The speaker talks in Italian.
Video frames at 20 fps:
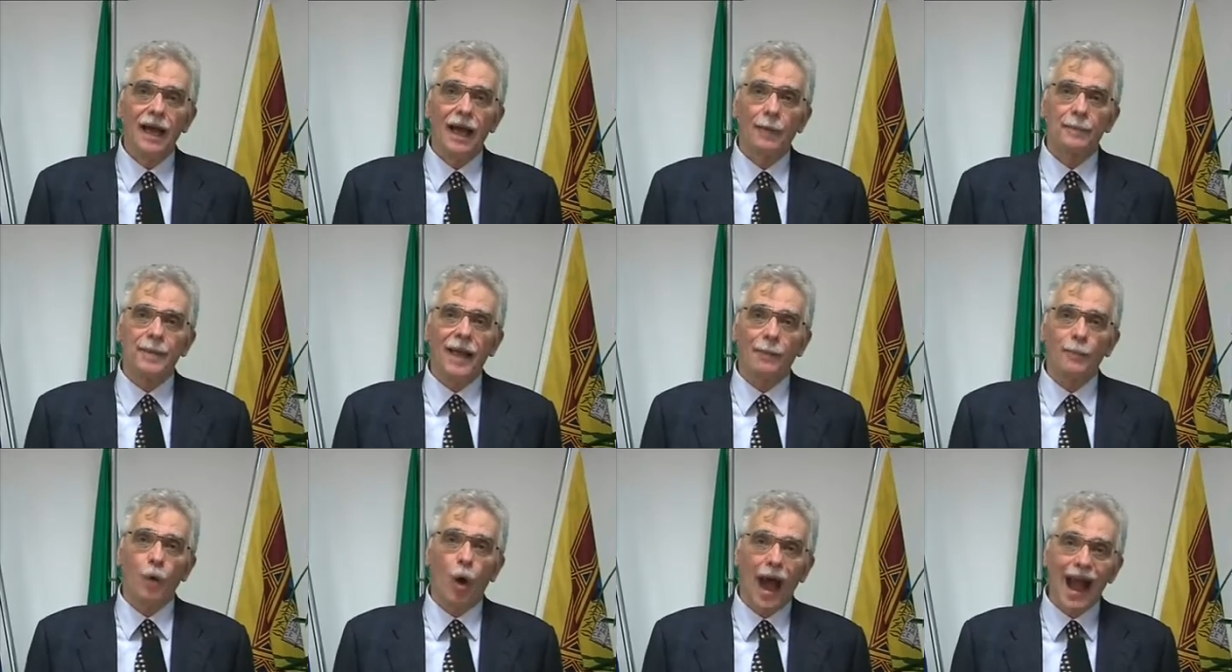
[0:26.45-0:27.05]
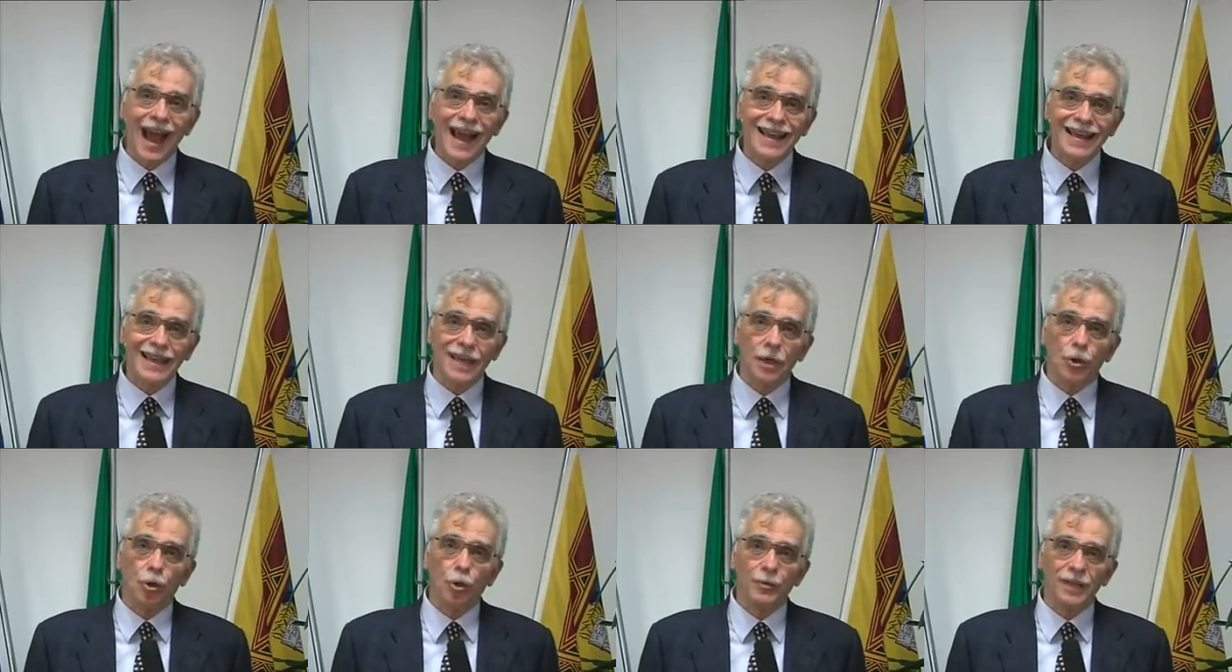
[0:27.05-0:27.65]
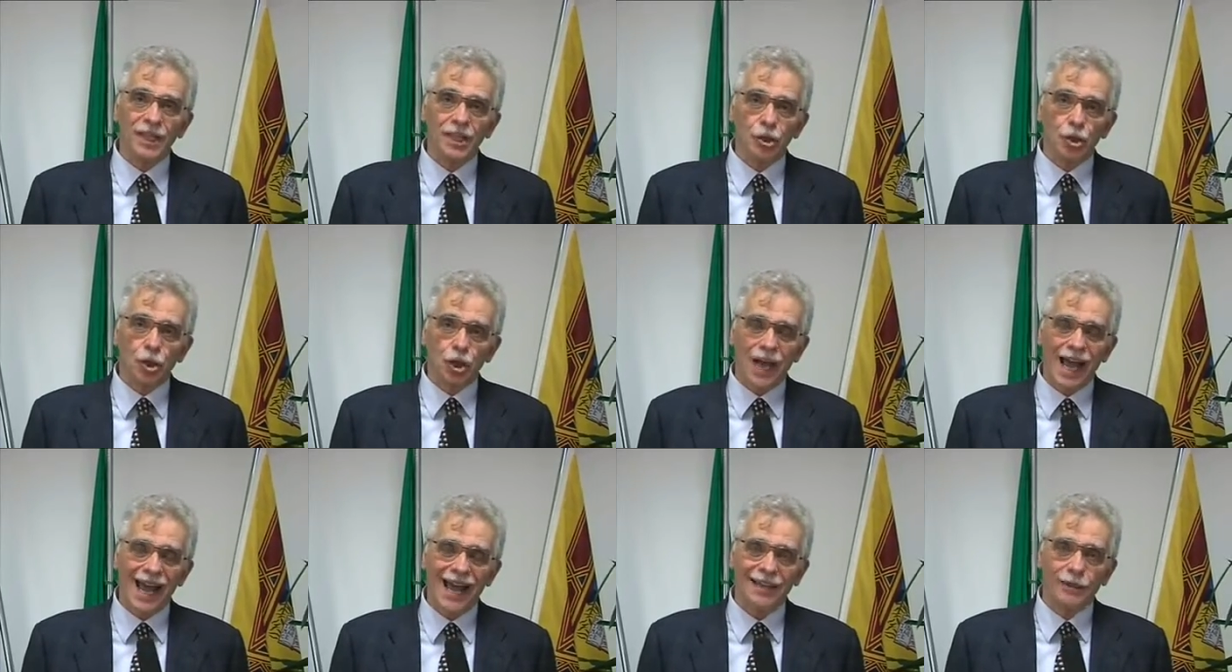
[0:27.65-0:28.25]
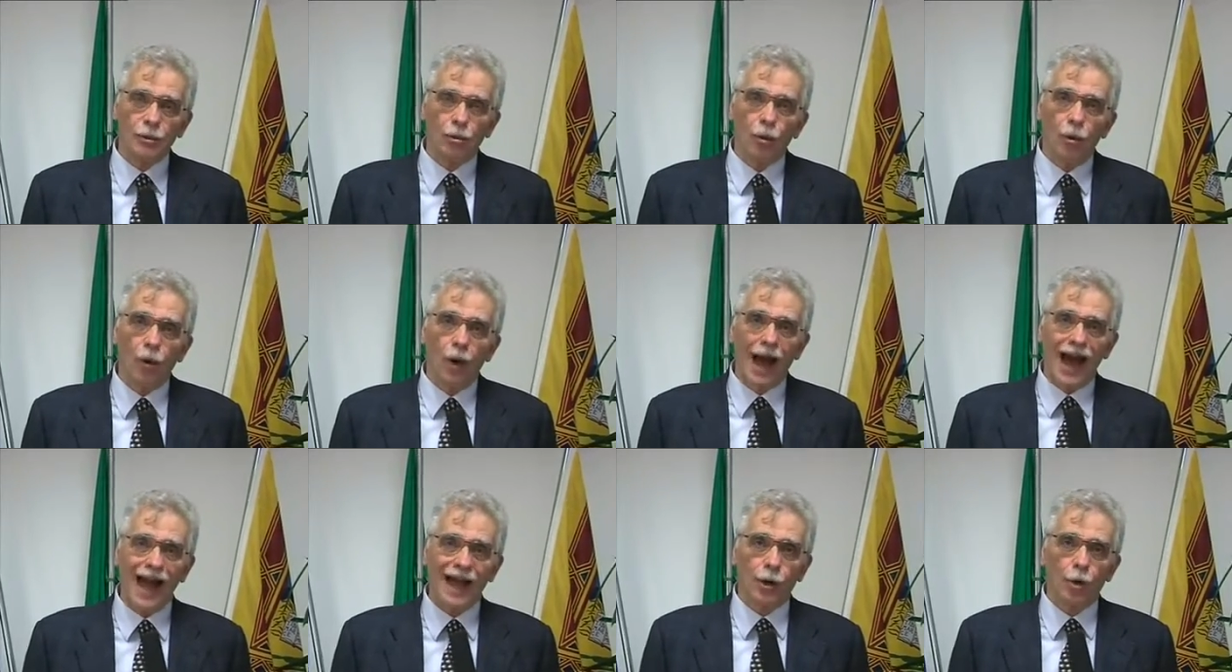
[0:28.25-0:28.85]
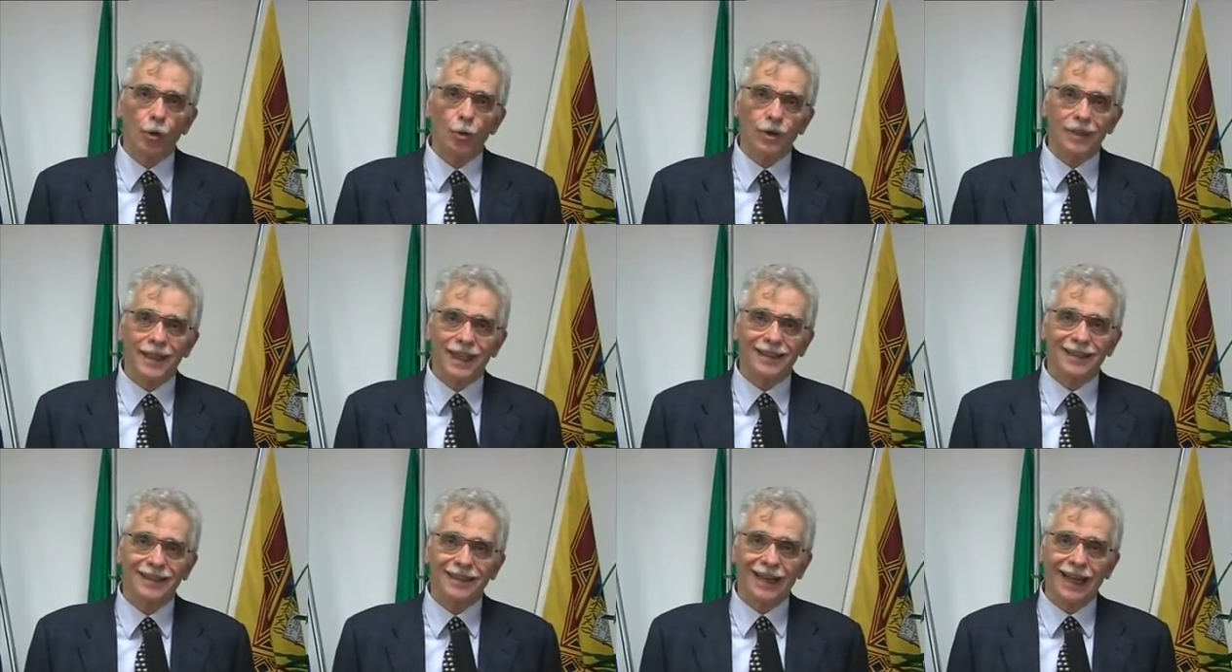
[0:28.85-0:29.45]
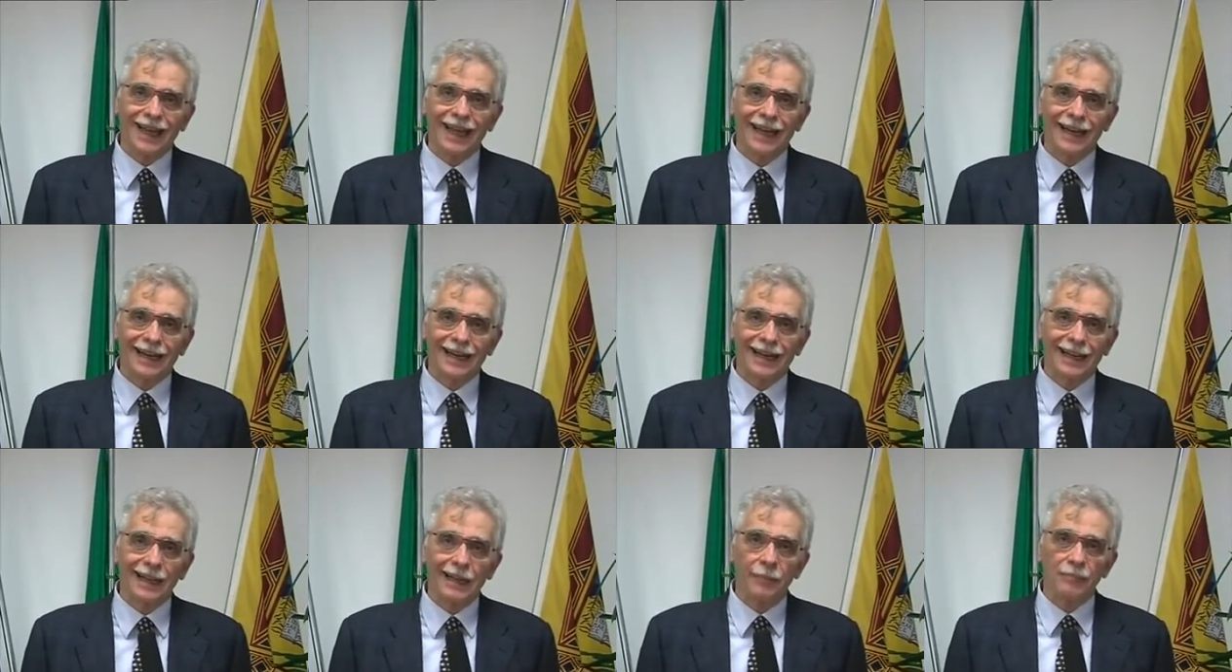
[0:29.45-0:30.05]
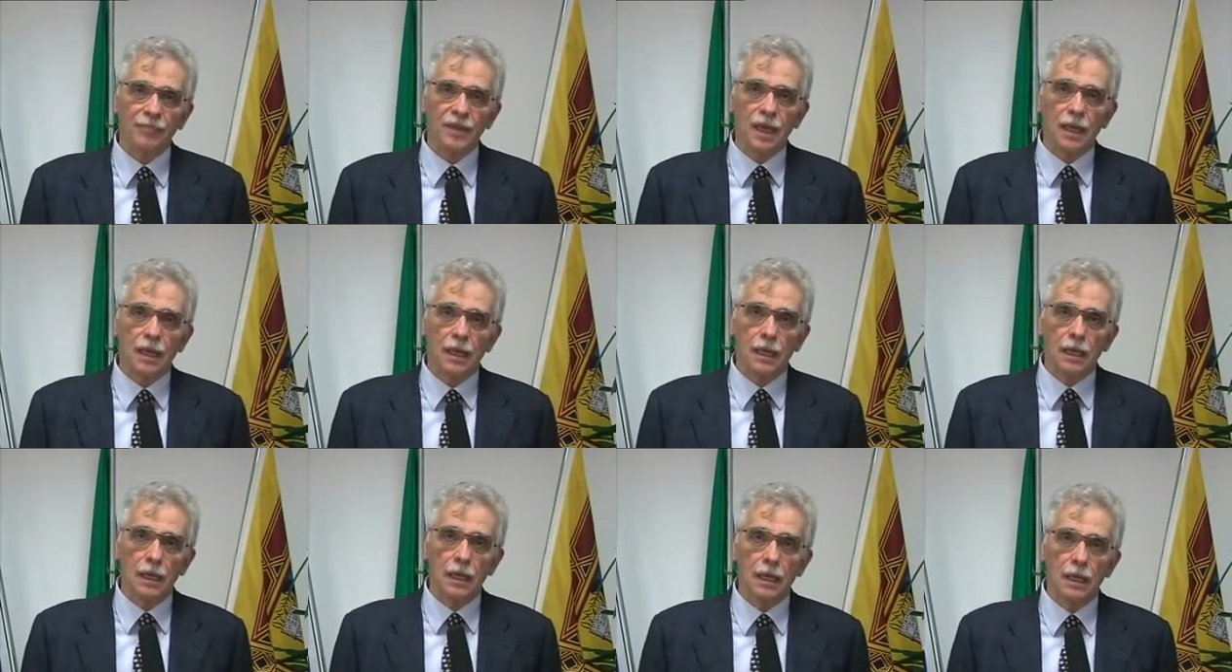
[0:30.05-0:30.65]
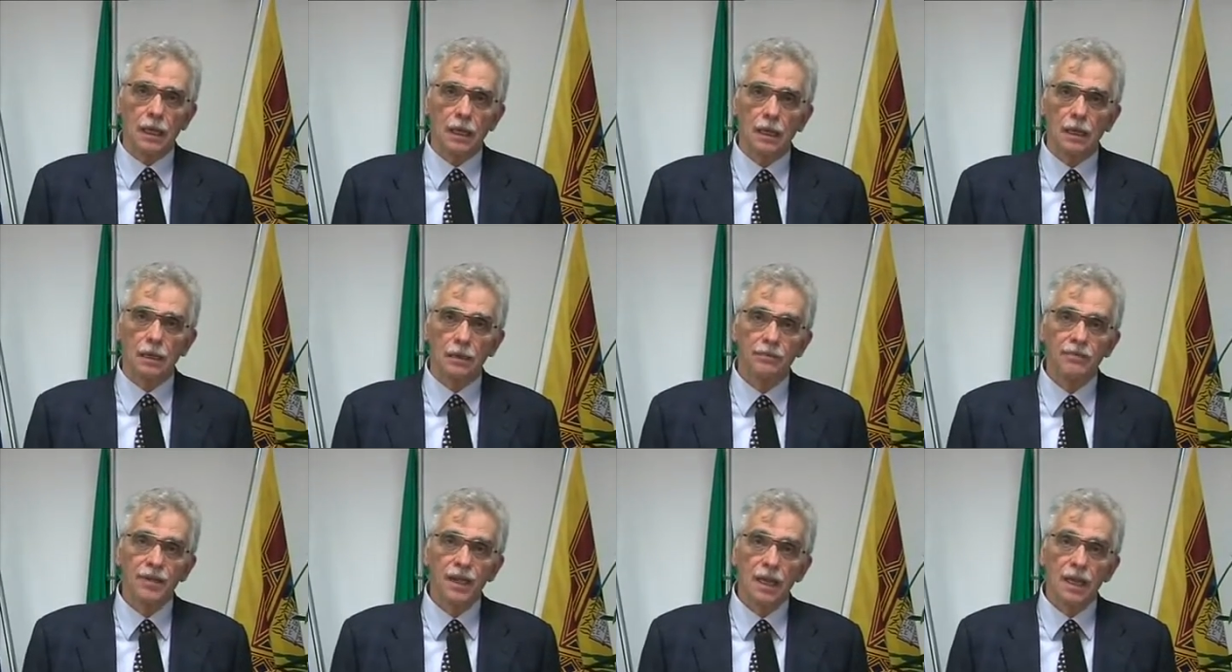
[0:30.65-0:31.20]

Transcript: abbiamo anche cominciato a contattare eh,